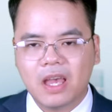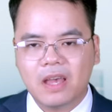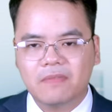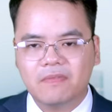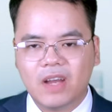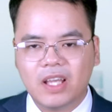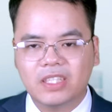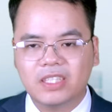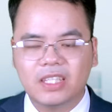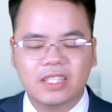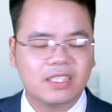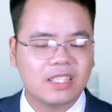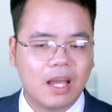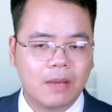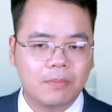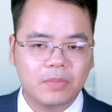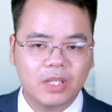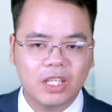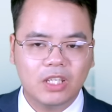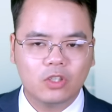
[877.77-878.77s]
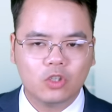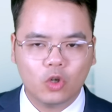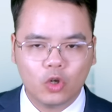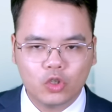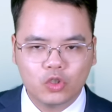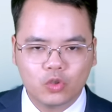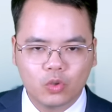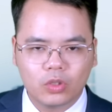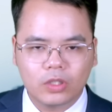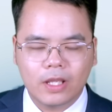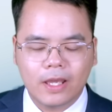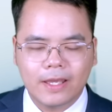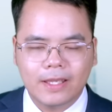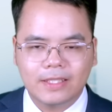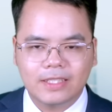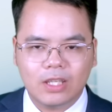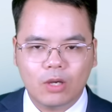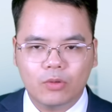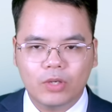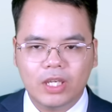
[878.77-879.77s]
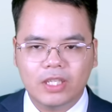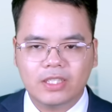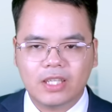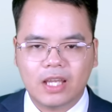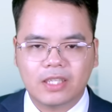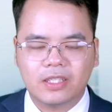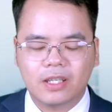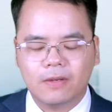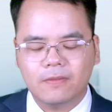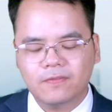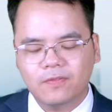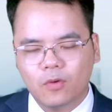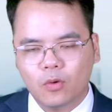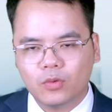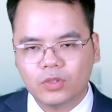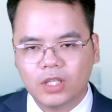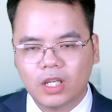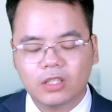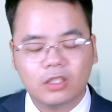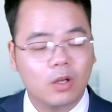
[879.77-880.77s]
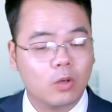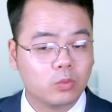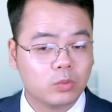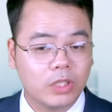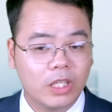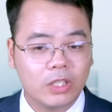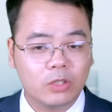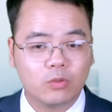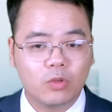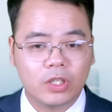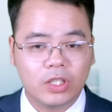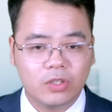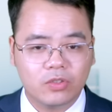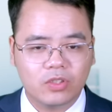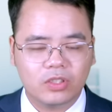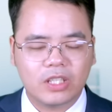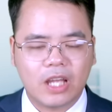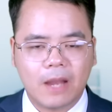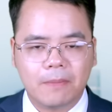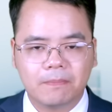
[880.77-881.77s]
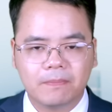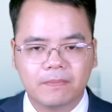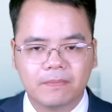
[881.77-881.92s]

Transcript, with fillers: và chỉ giảm đi đôi chút sau khi Nhà Trắng phủ nhận thông tin của New York Times.